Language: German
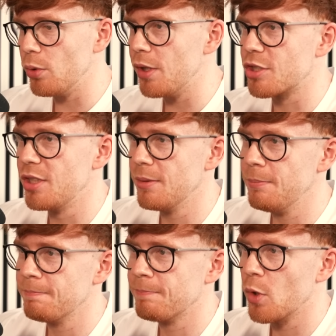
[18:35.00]

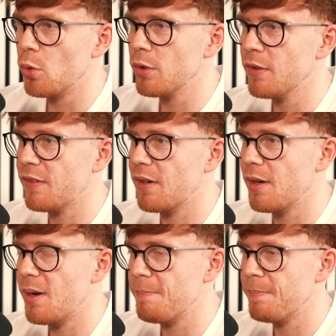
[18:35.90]
Unentschieden. Und
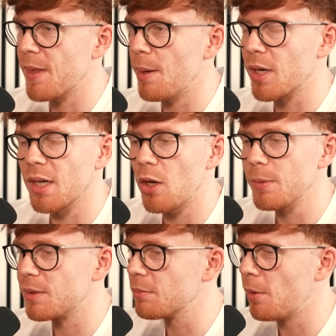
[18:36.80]
ähm, ja, man kann,
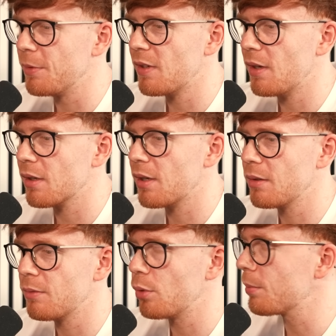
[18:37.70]
glaube ich, im Kommentar
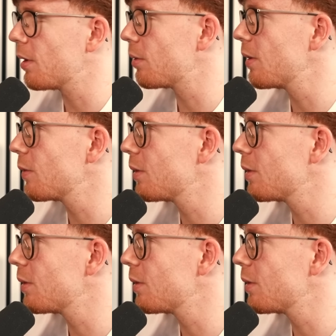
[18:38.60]
keinen Vote machen oder so,